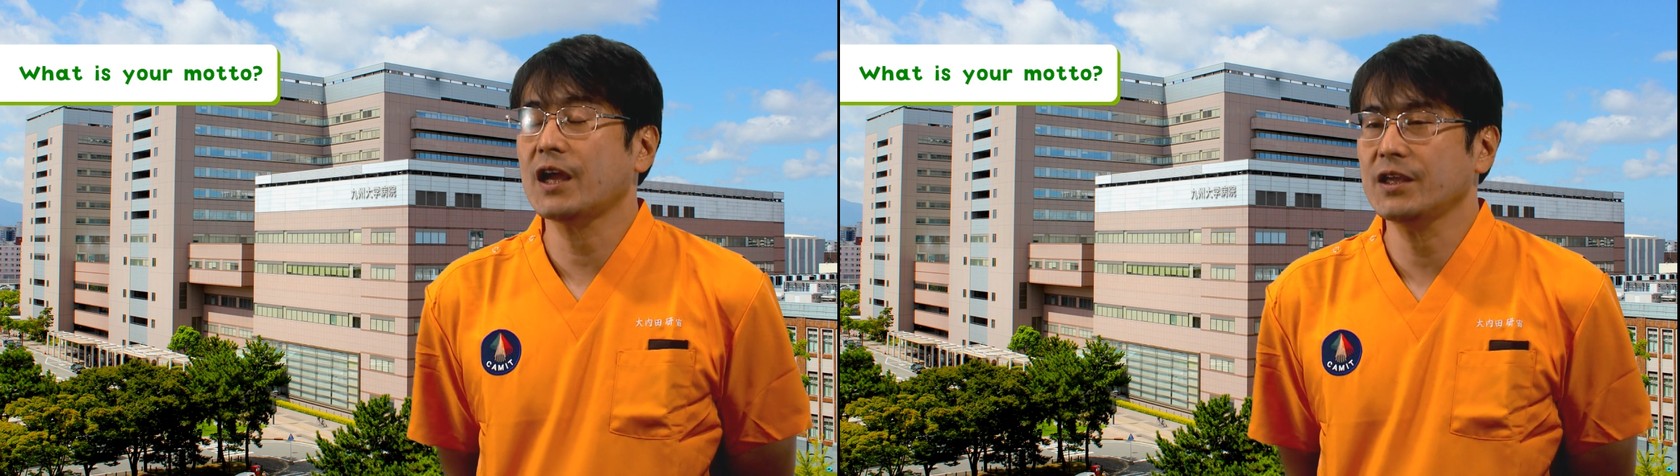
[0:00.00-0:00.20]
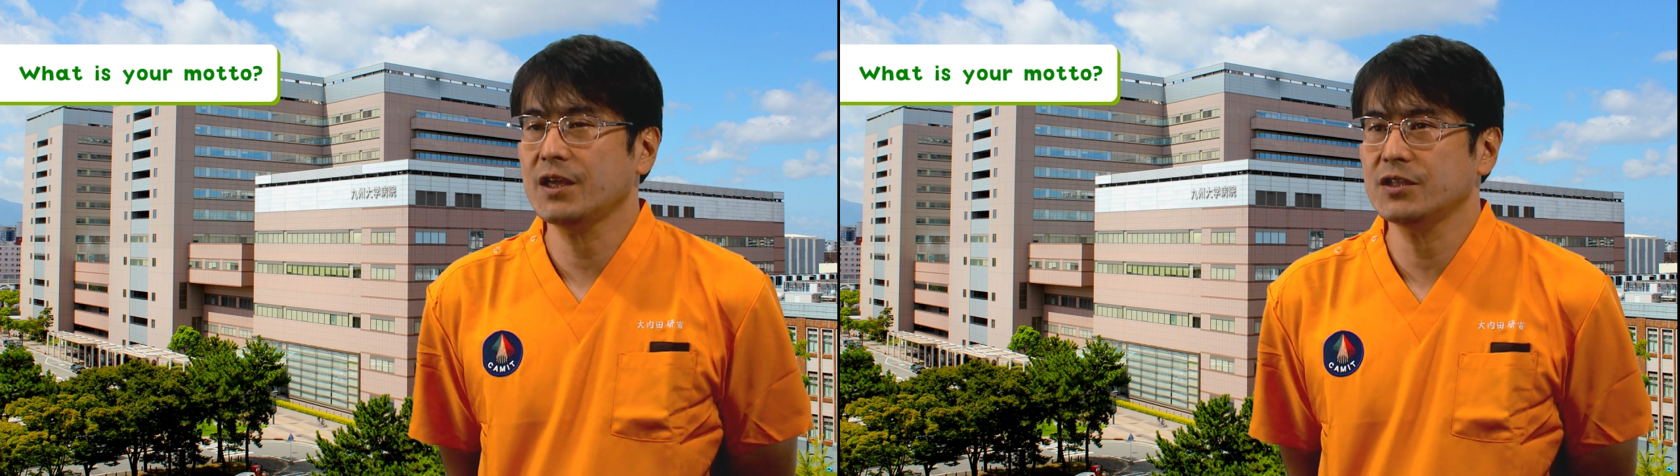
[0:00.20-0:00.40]

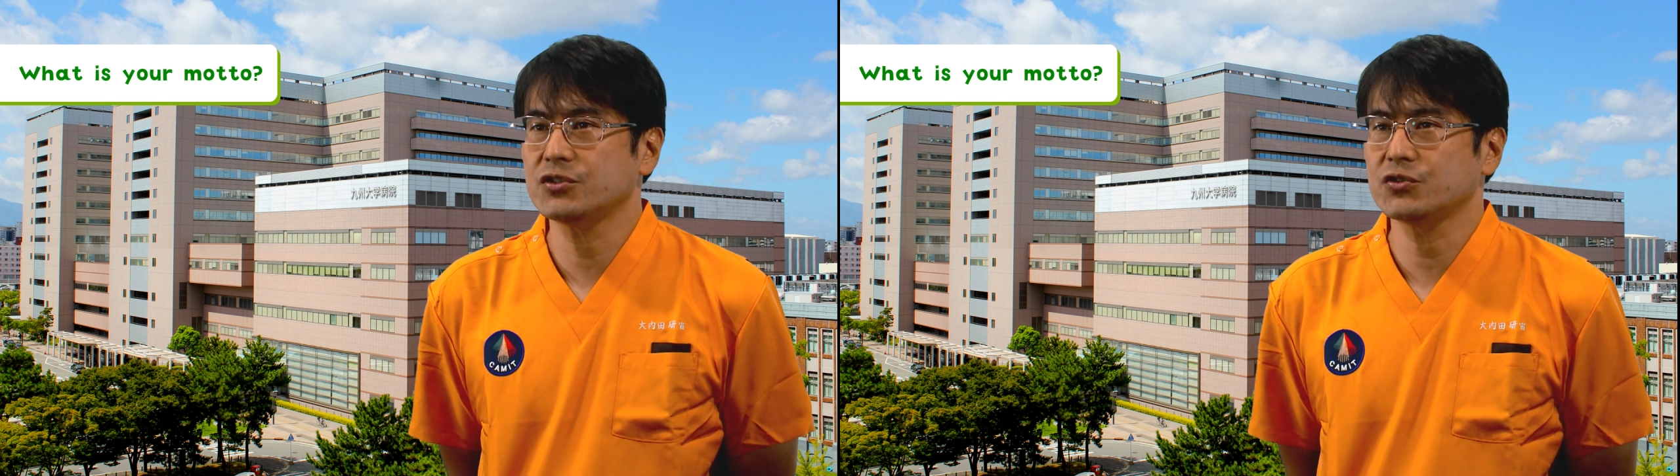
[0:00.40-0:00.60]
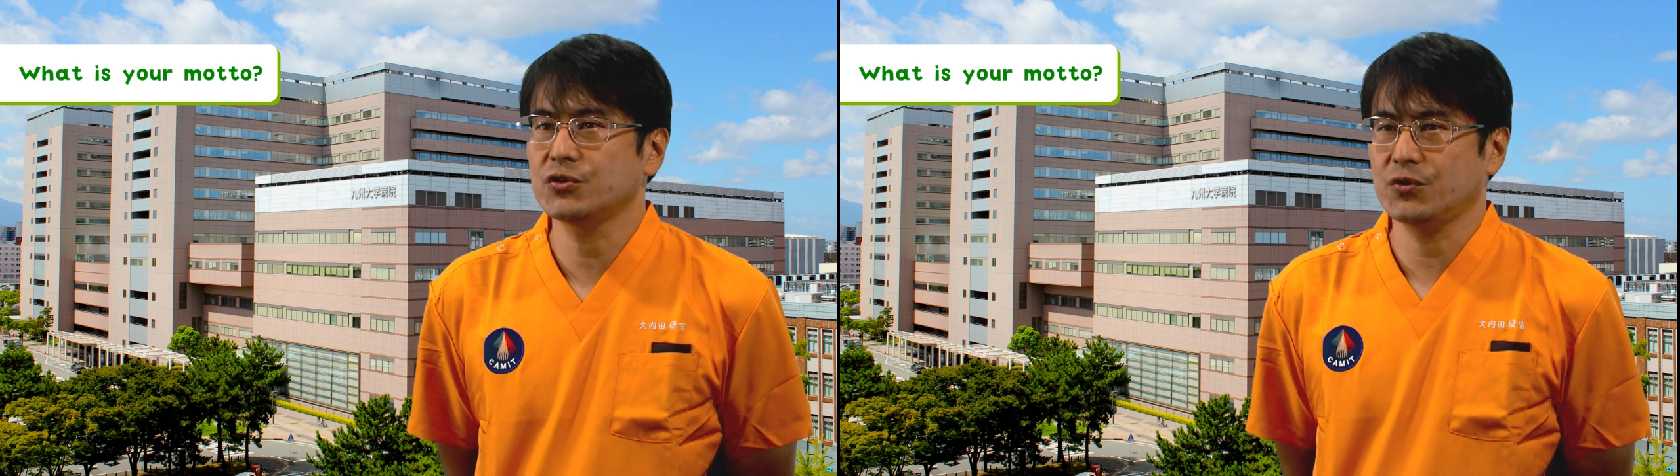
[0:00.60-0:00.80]
大
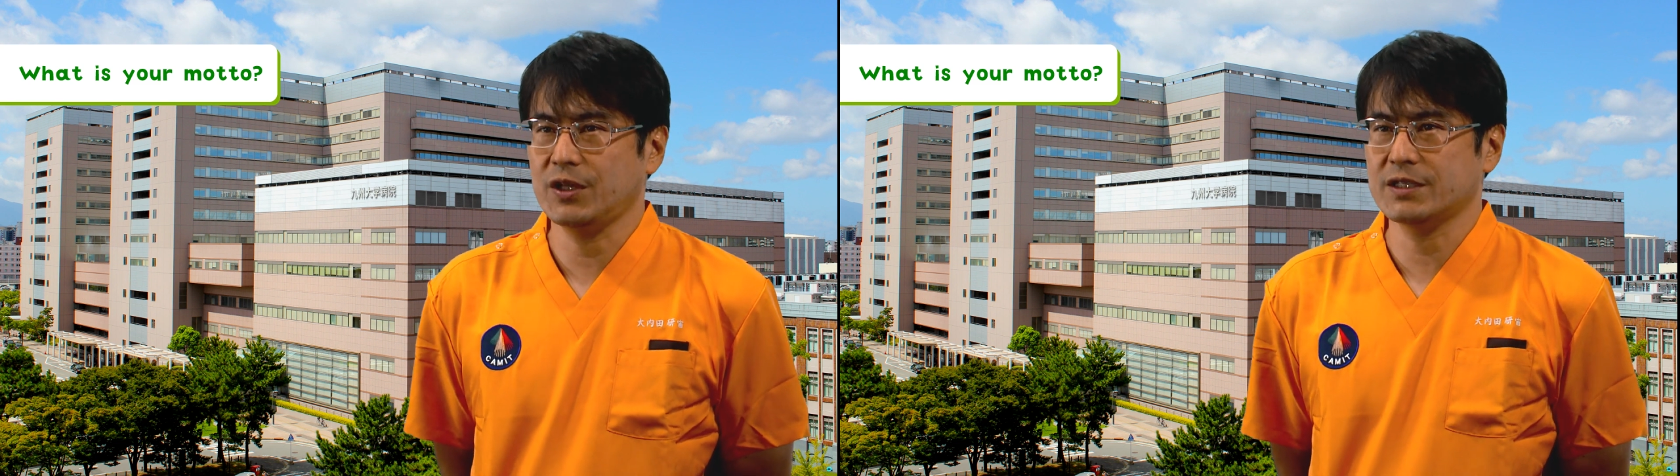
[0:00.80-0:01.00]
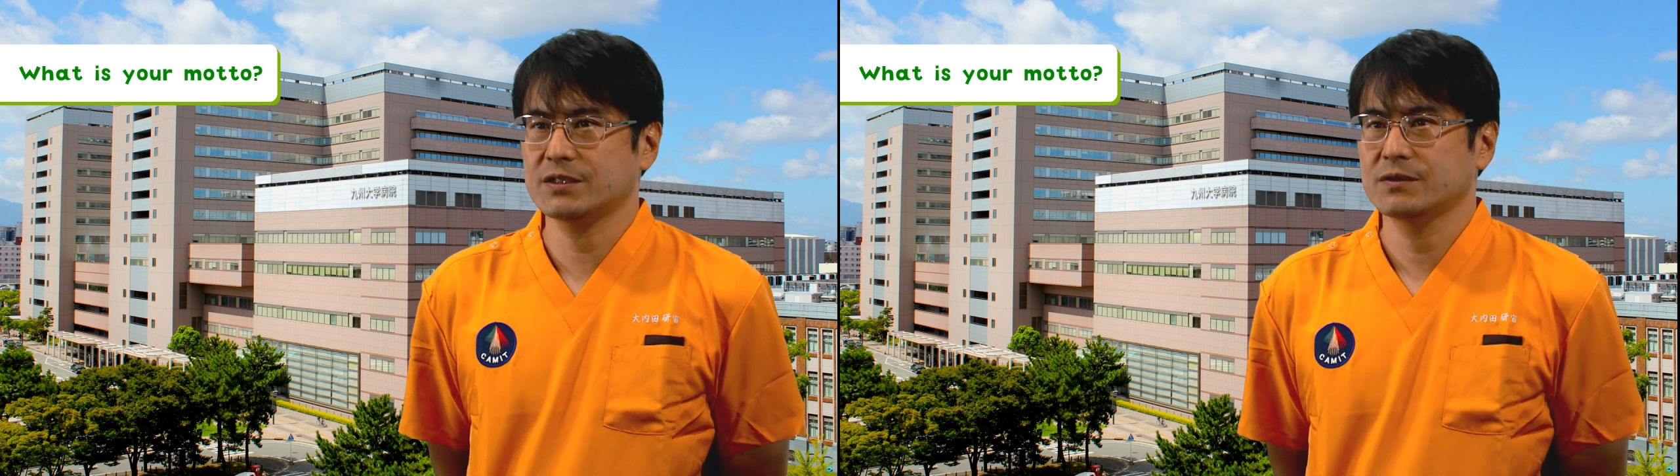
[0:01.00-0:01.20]
変重
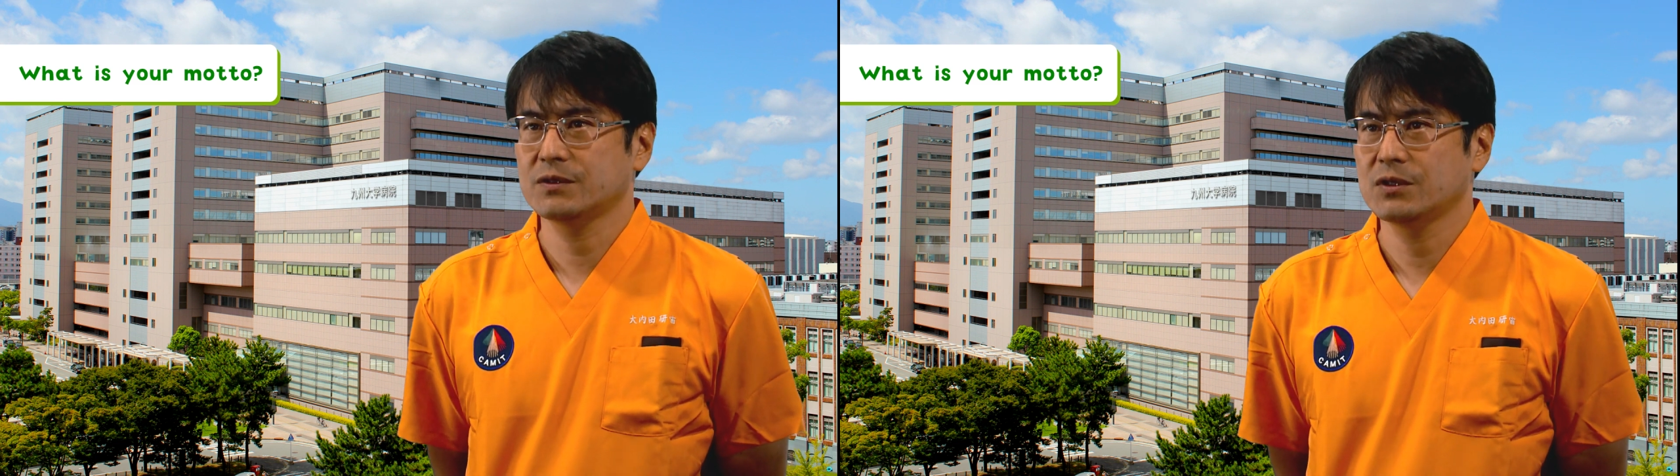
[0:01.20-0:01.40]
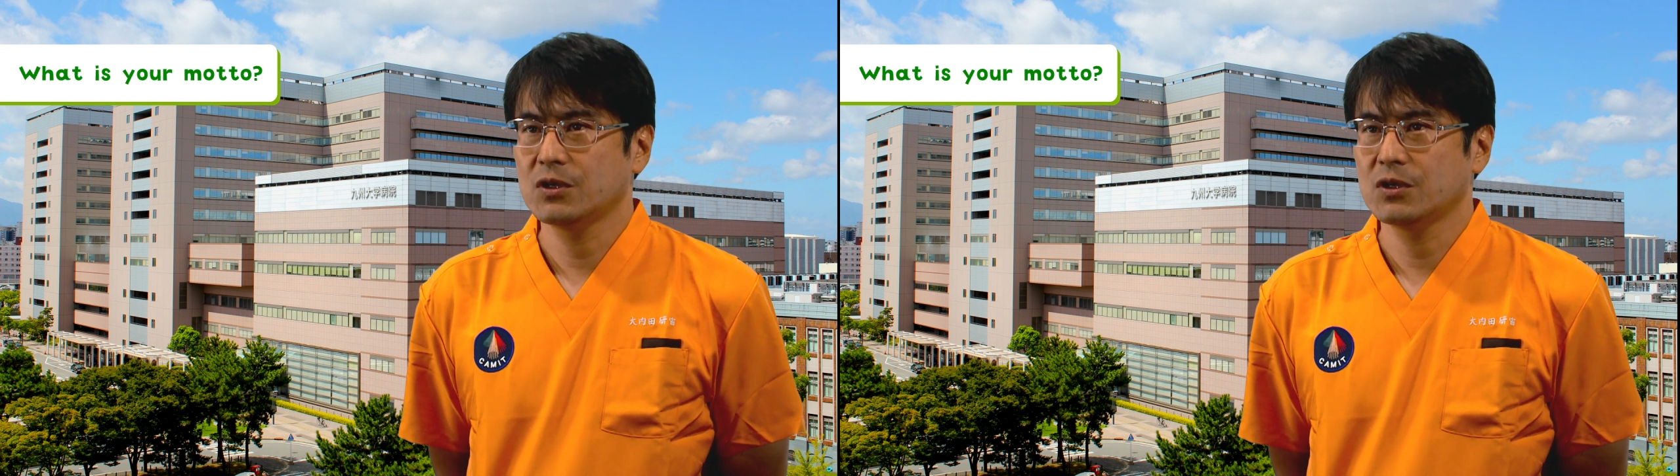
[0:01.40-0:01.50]
要です。